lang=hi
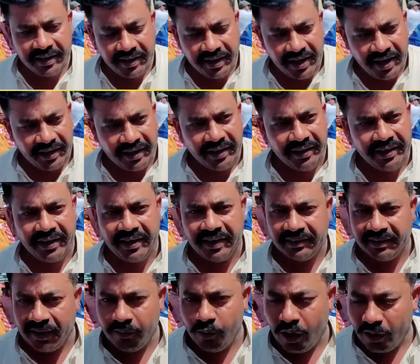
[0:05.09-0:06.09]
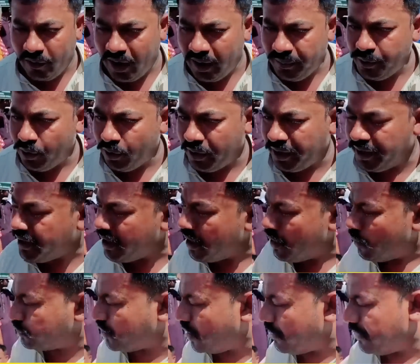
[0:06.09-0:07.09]
एक एक घंटे के अंदर वो अगवा भी हो
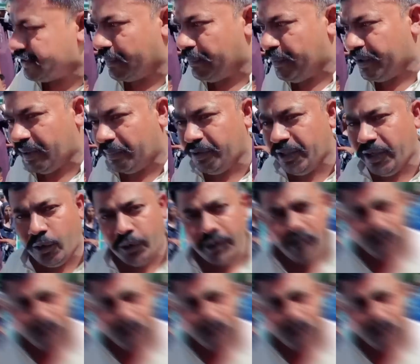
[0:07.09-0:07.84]
गई उसका मजहब भी तब्दील हो